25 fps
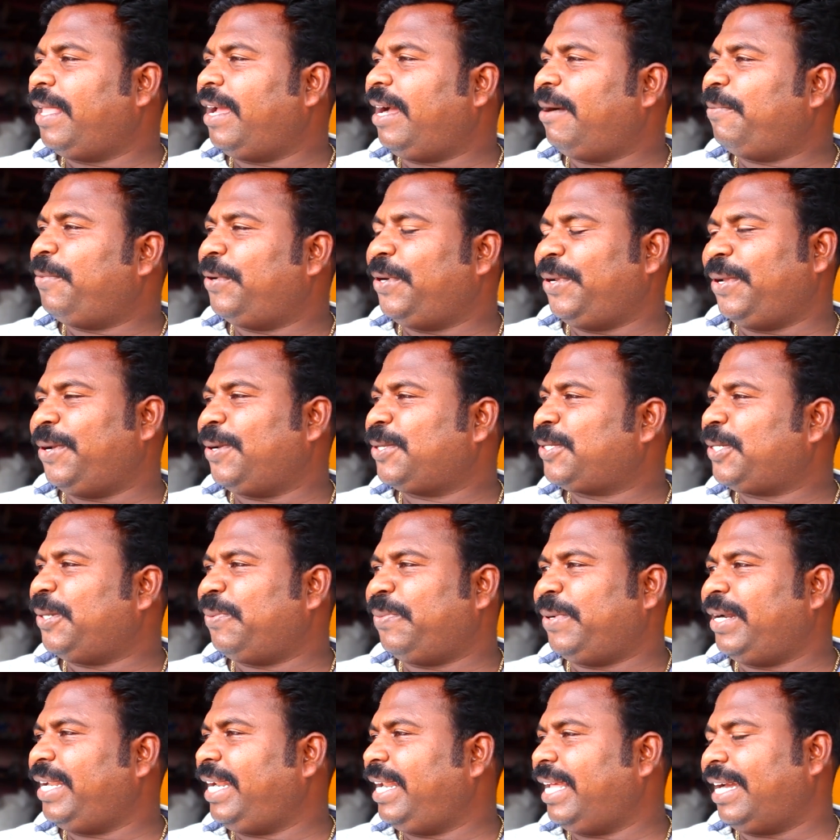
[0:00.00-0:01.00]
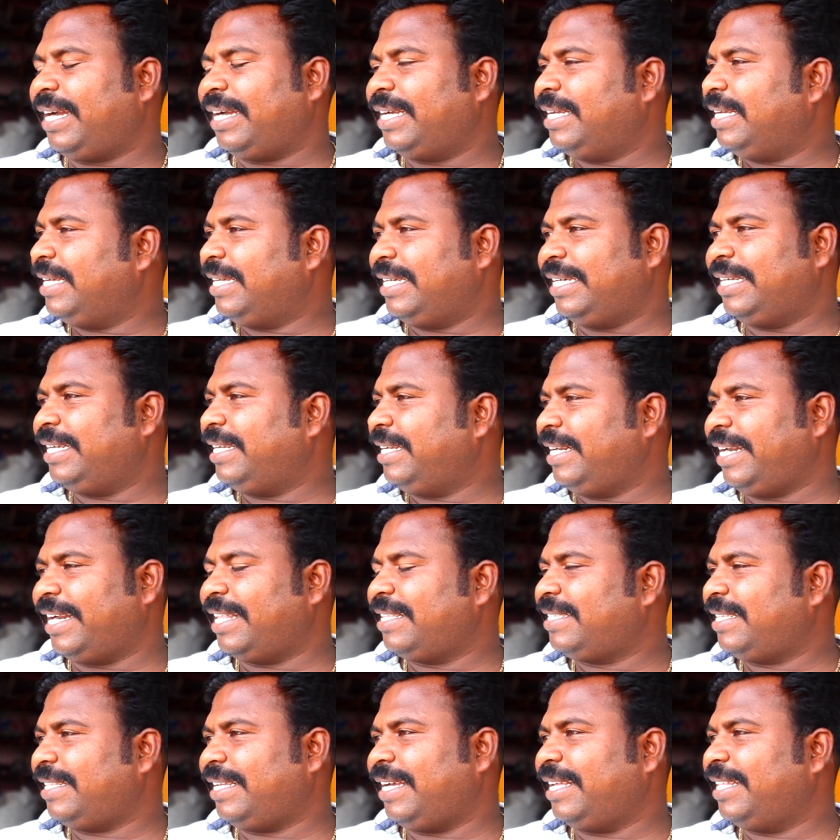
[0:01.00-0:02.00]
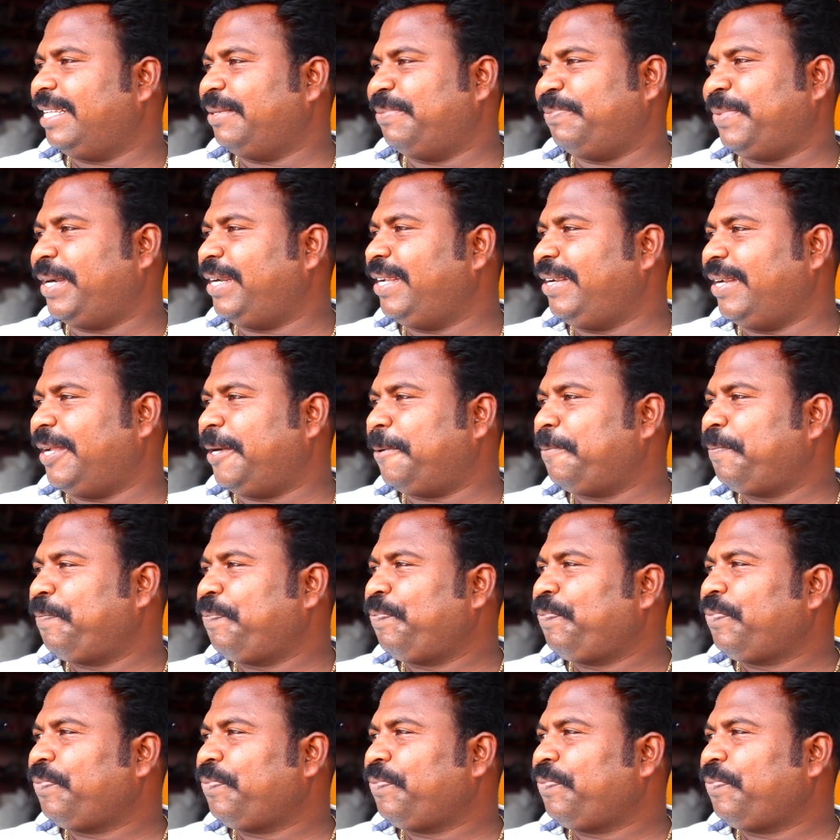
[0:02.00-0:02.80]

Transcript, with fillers: அப்படின்னு யோசனை பண்ணி நாங்கள் நினச்சி தான் அதை பண்ணினோம்